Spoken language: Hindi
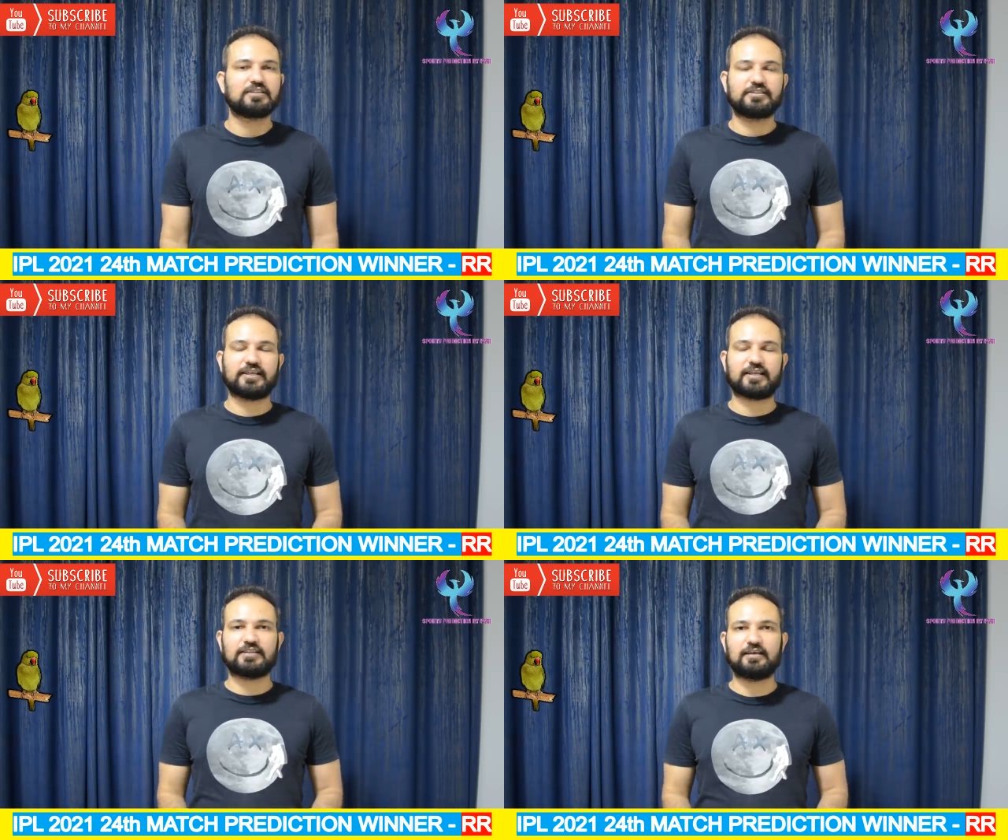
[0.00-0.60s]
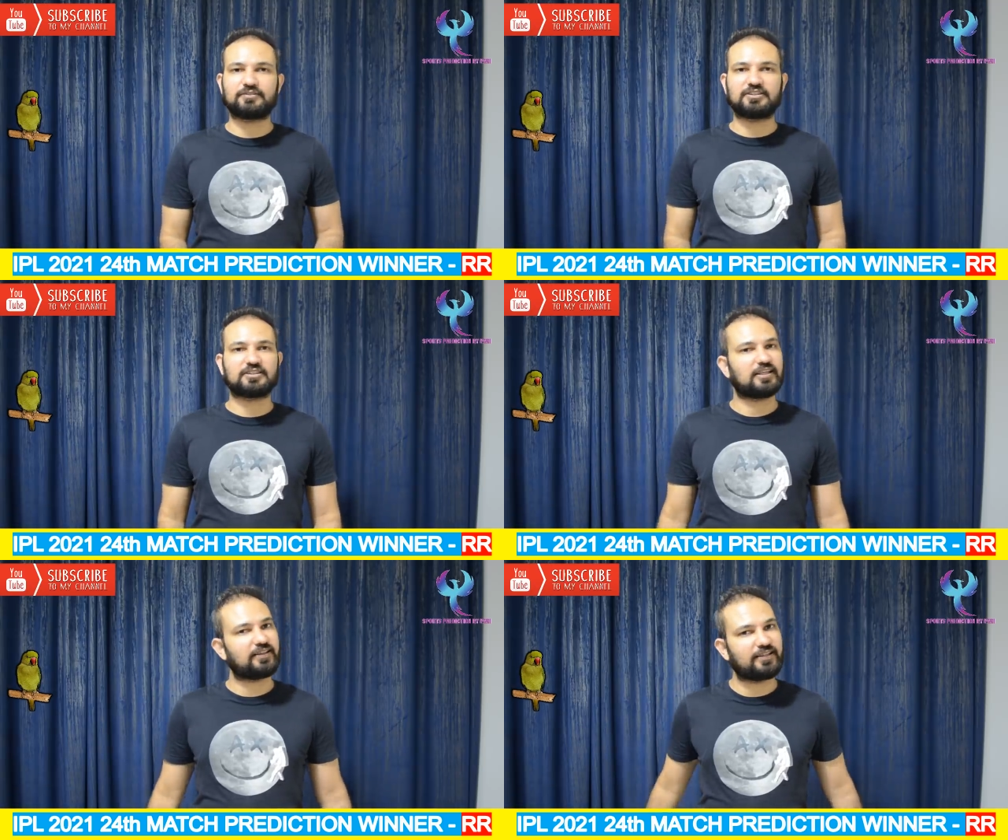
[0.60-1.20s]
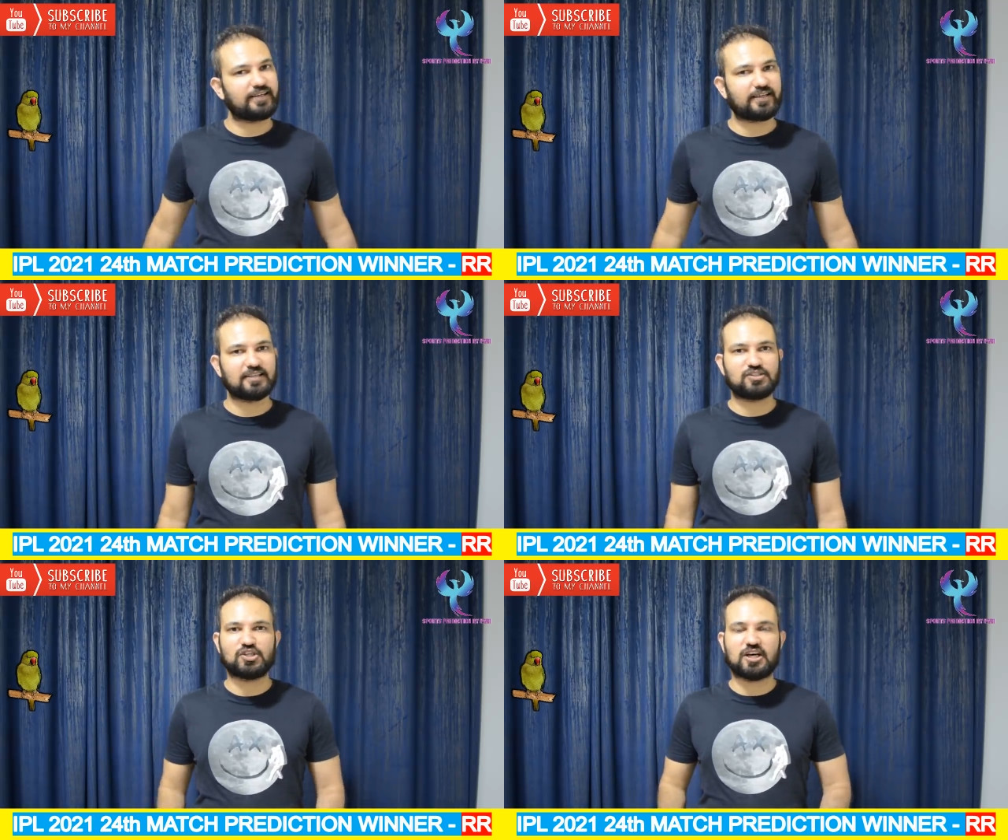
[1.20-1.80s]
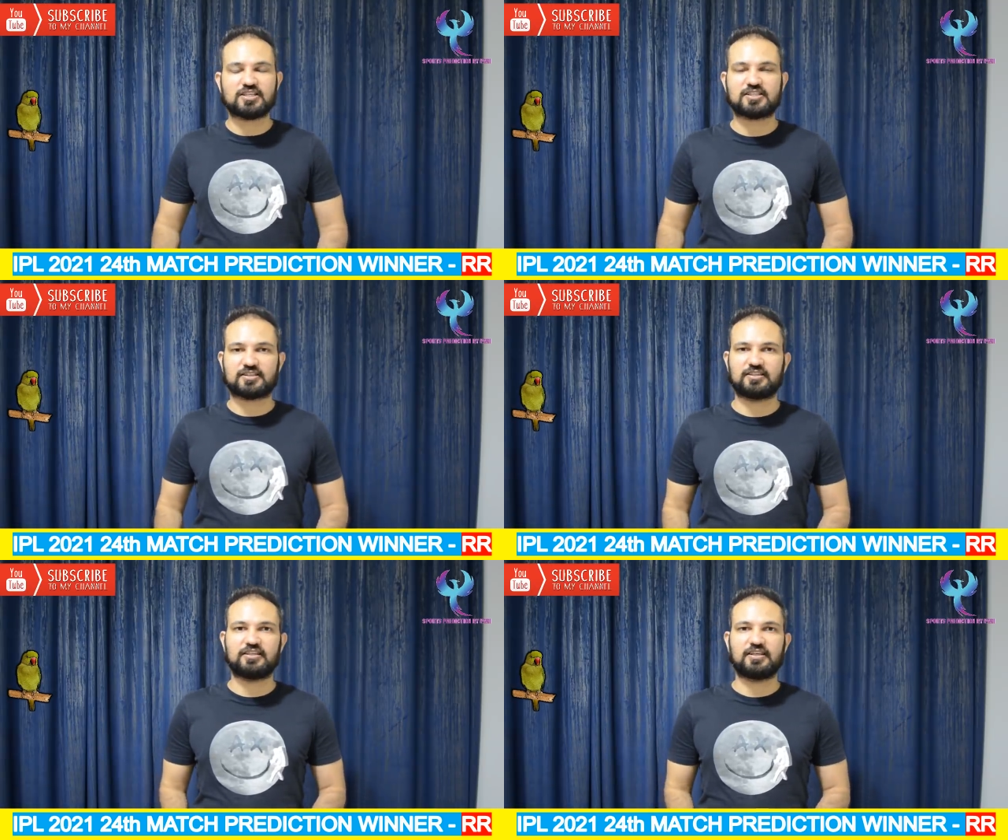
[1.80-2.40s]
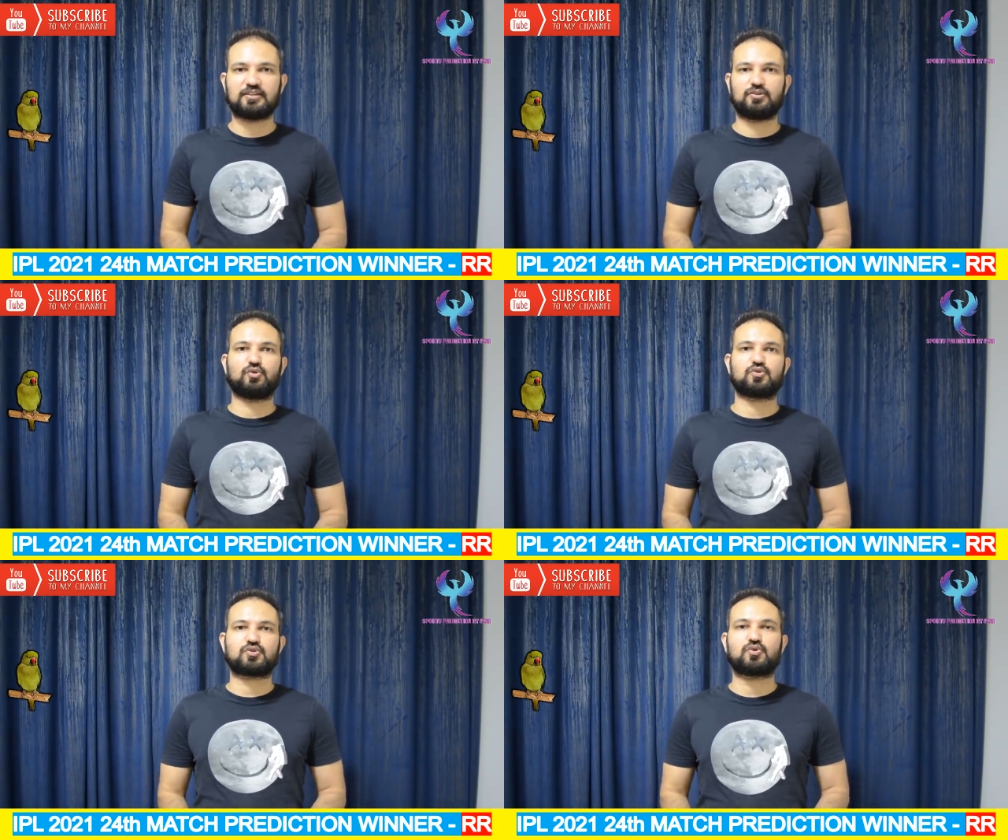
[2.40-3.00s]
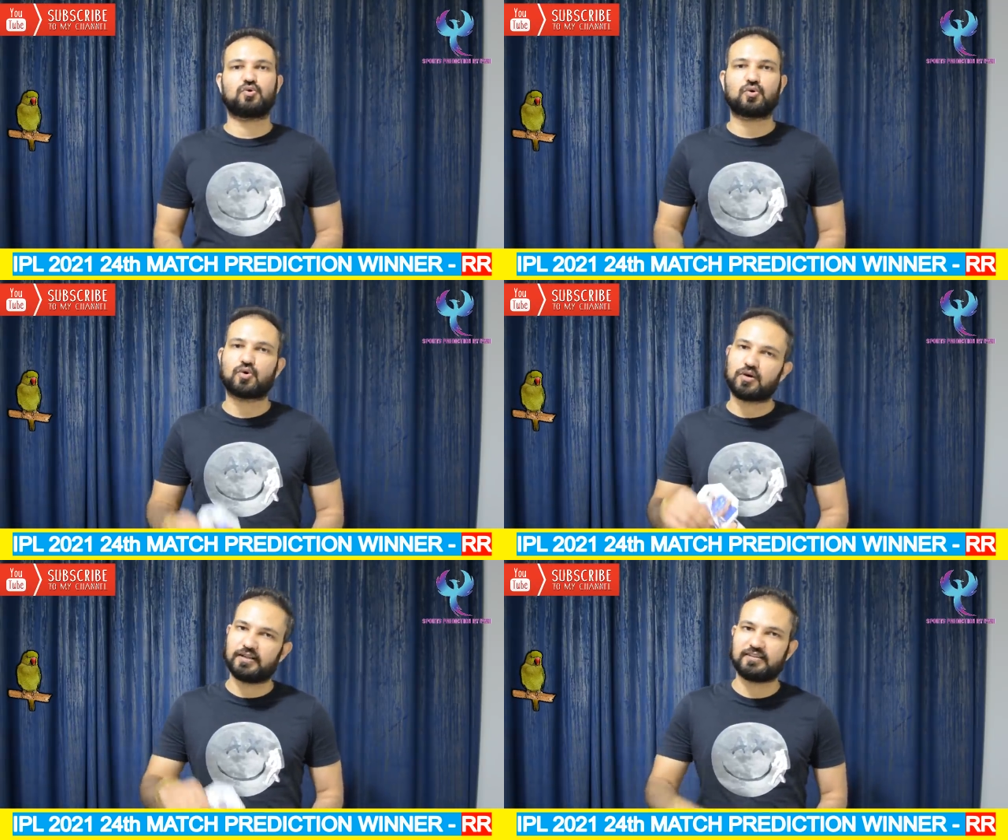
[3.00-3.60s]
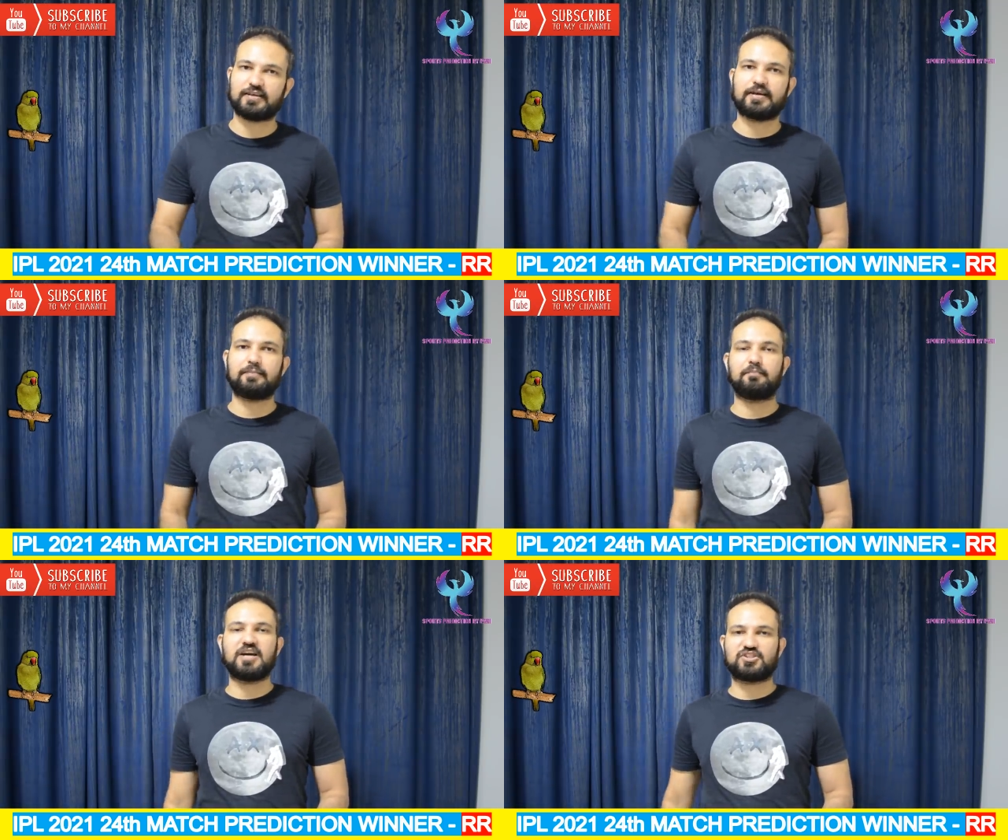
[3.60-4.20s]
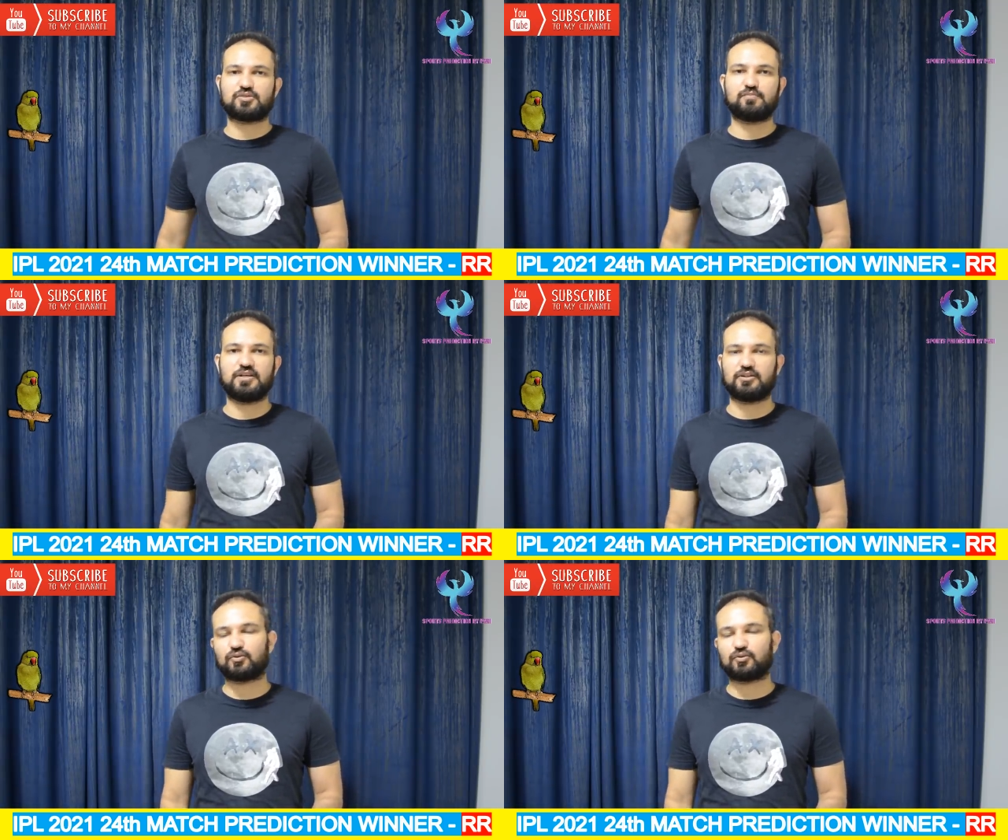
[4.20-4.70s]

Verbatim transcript: ये खिताब जीत के लेके जा सकती है दोस्तों कल के मैच में तो